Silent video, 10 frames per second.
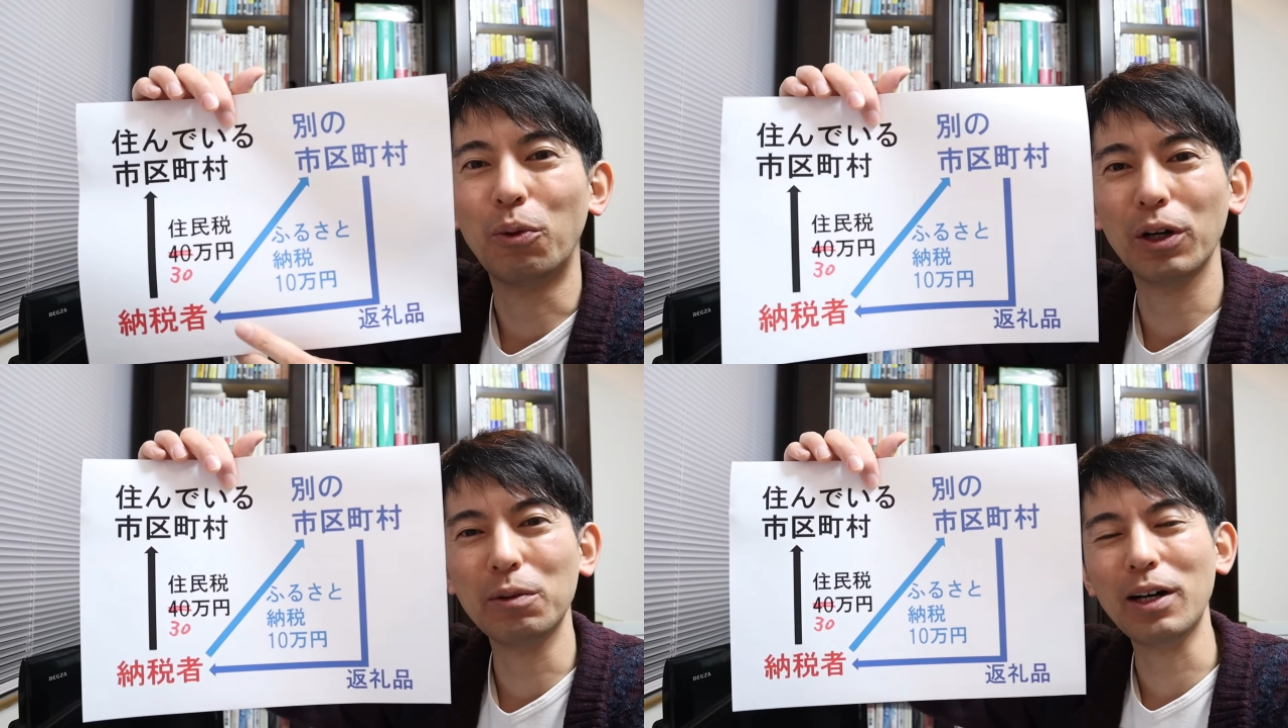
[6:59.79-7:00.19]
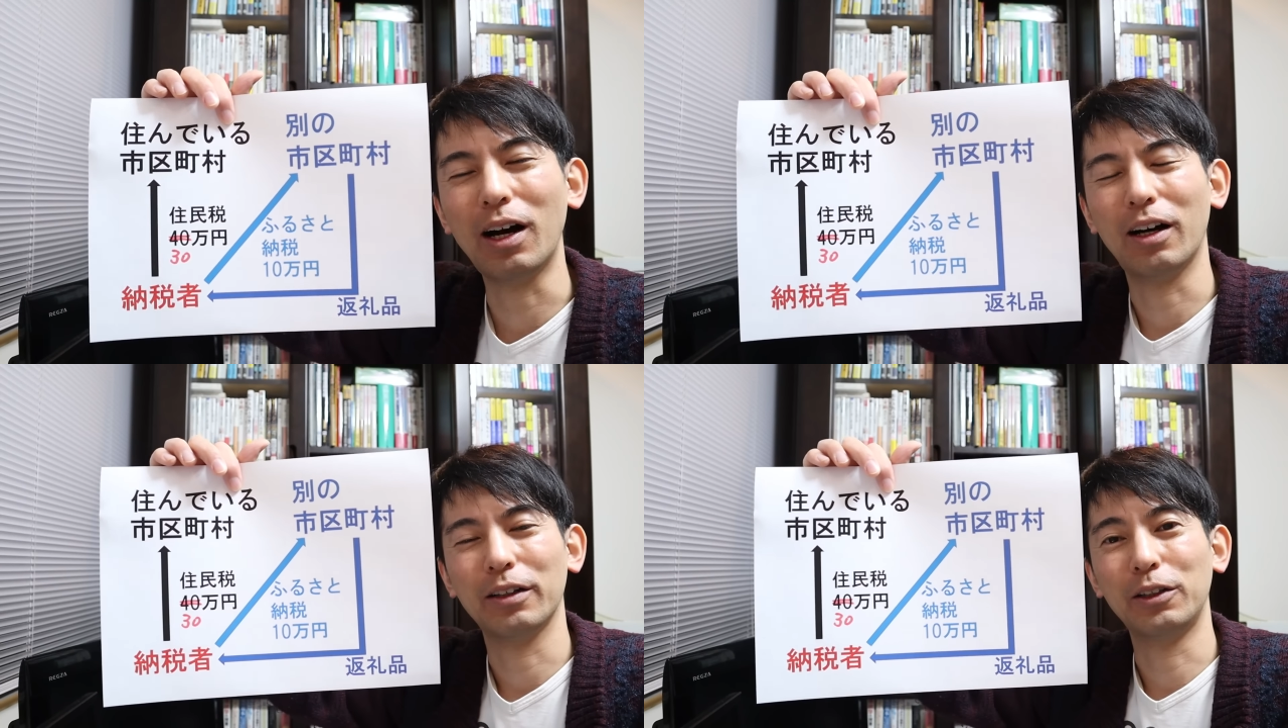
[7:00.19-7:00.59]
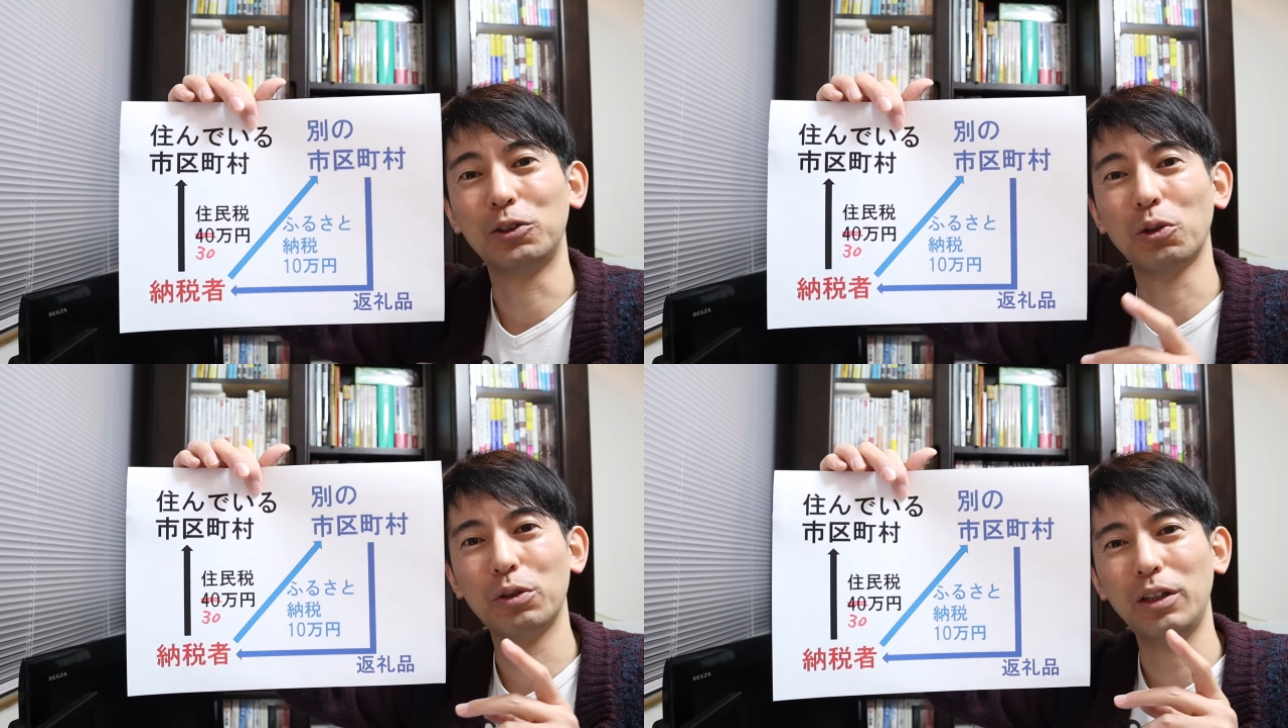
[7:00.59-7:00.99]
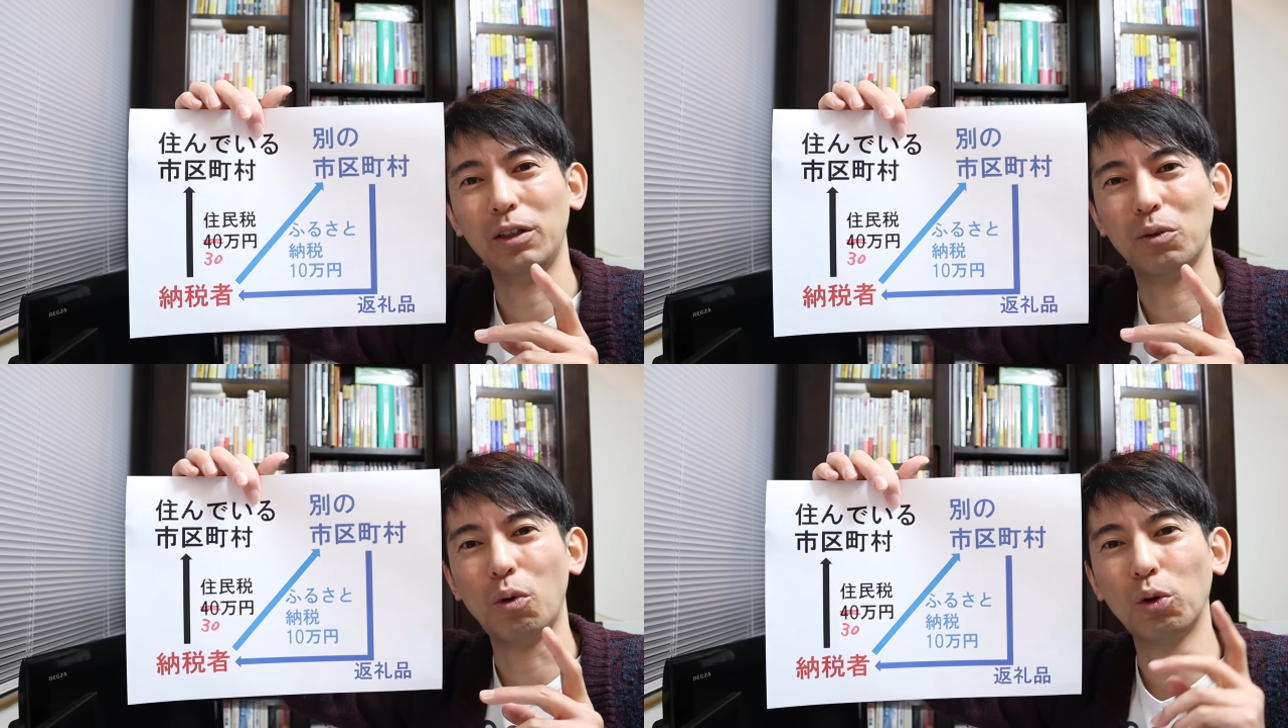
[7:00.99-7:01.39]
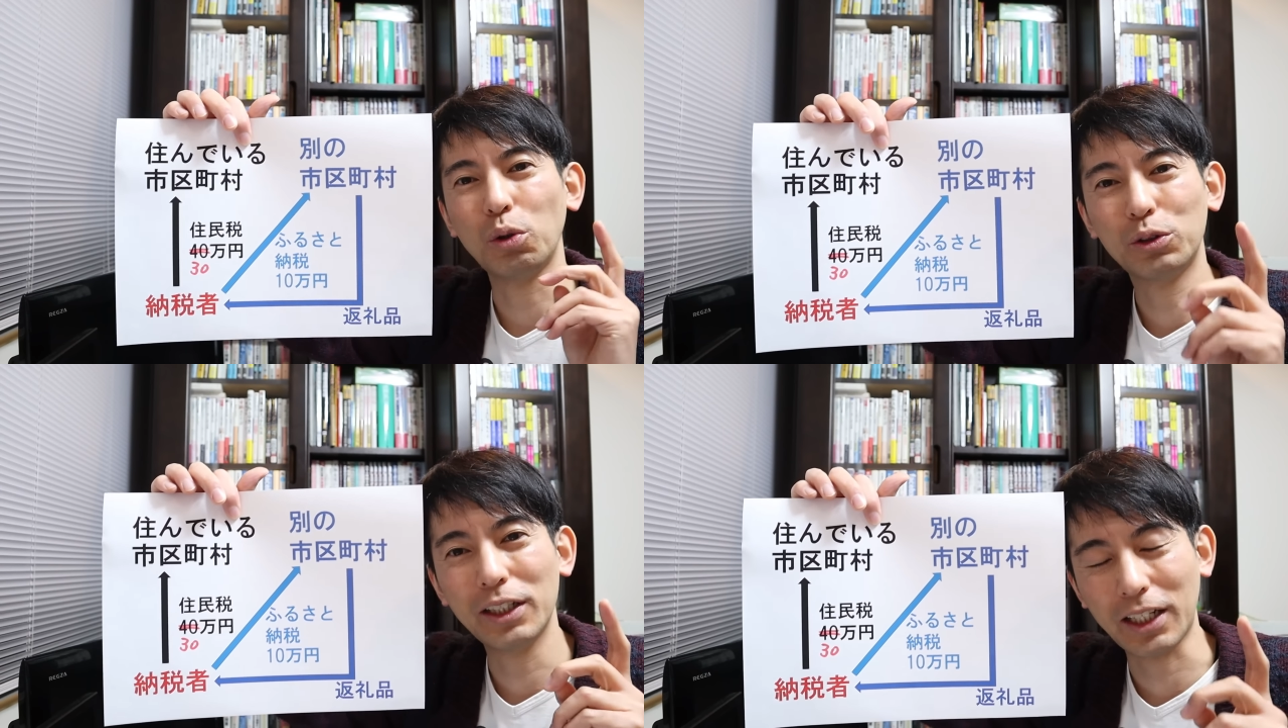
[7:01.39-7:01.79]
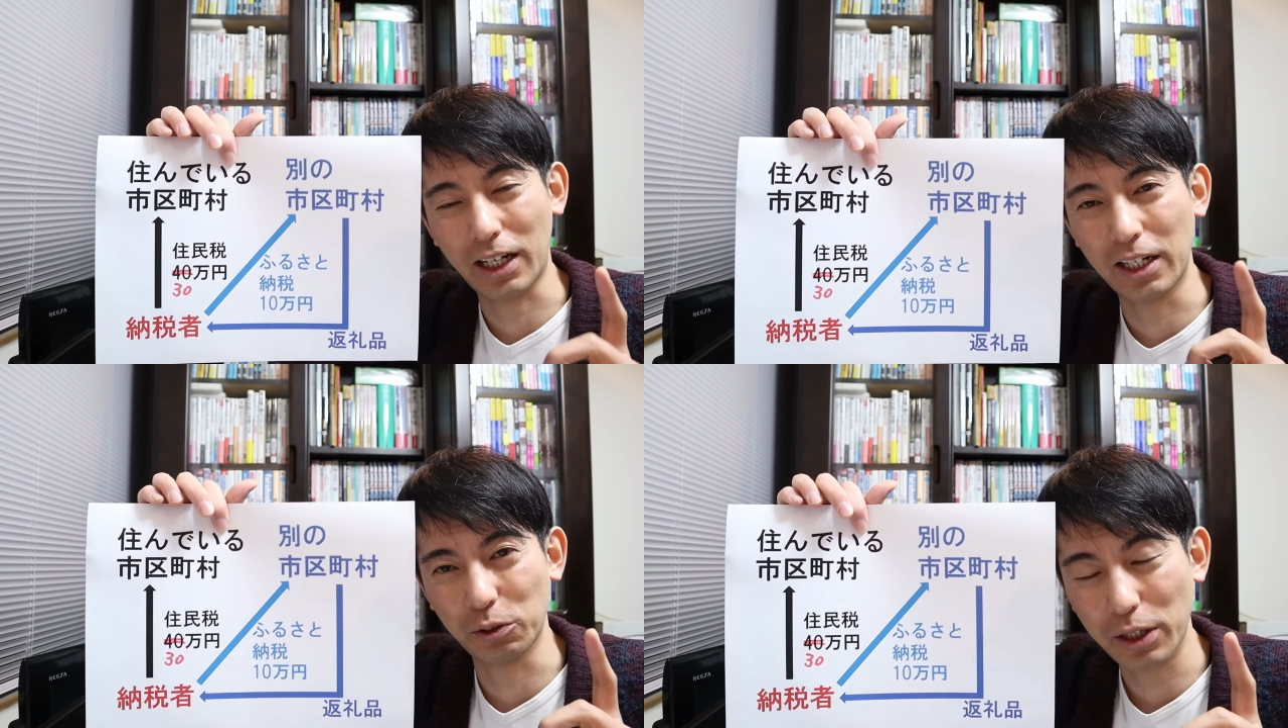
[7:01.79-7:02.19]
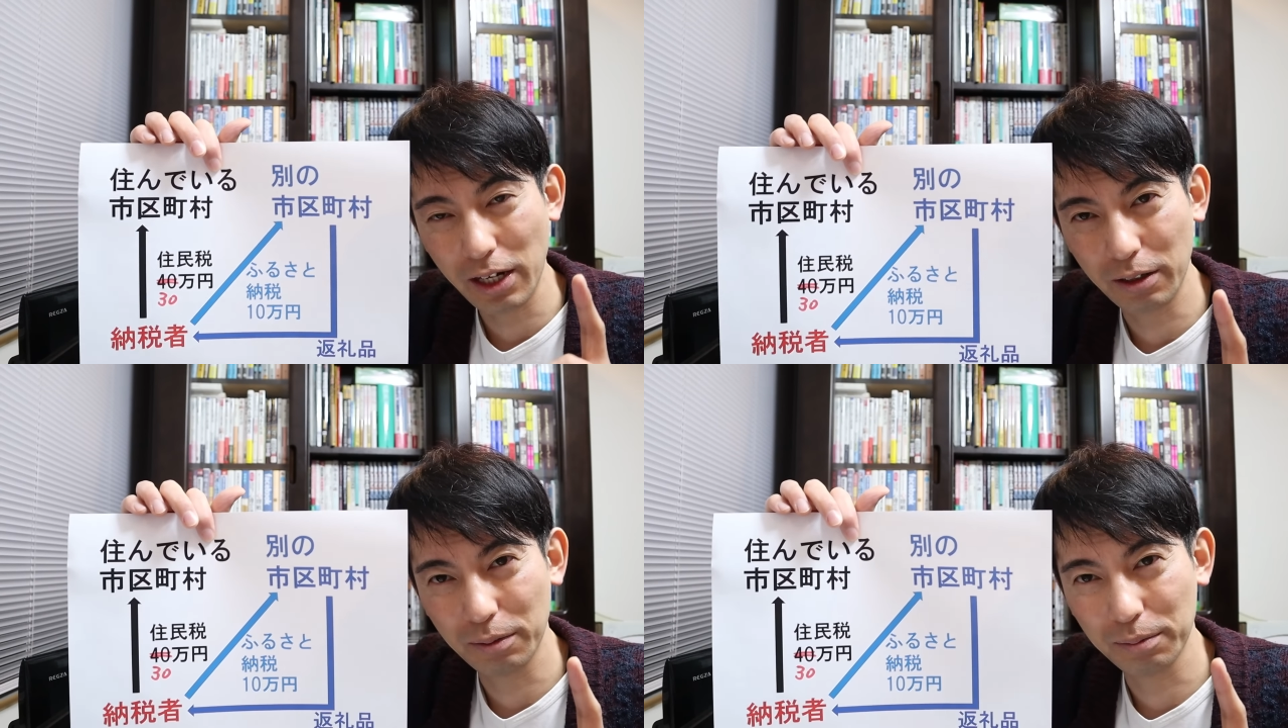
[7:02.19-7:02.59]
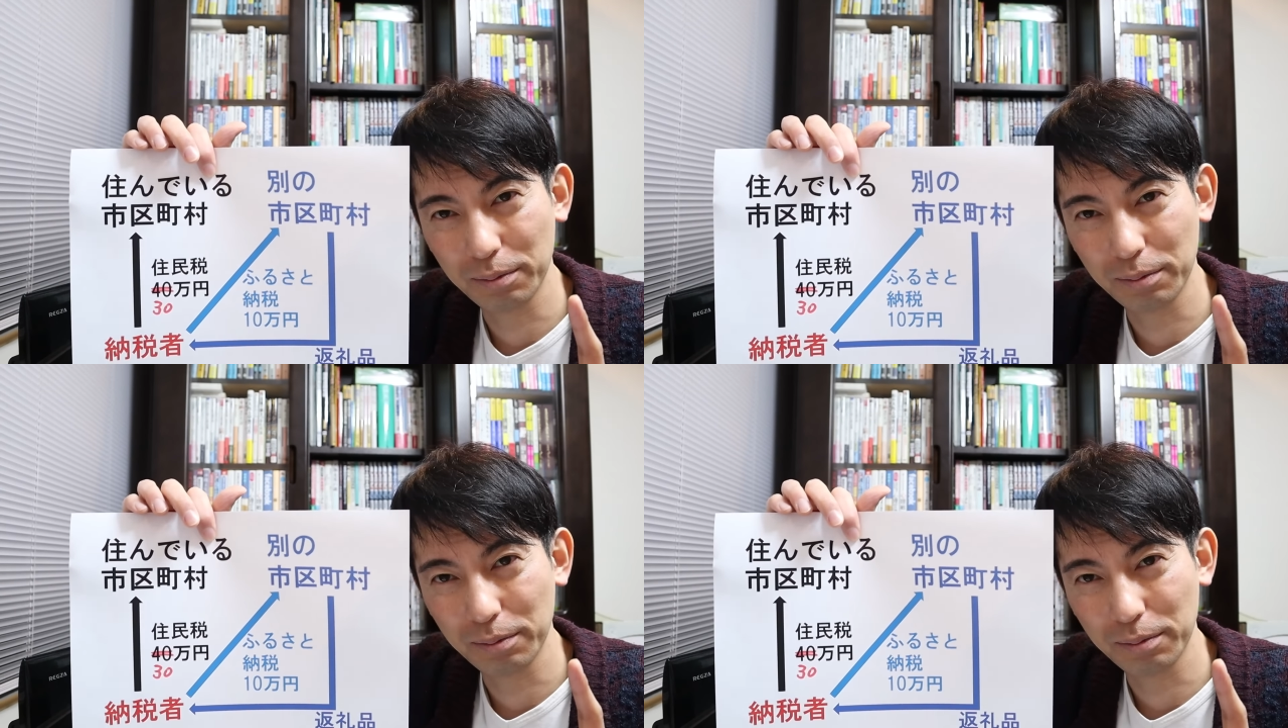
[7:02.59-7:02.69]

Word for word: これは、非常にお得でしかないですよね。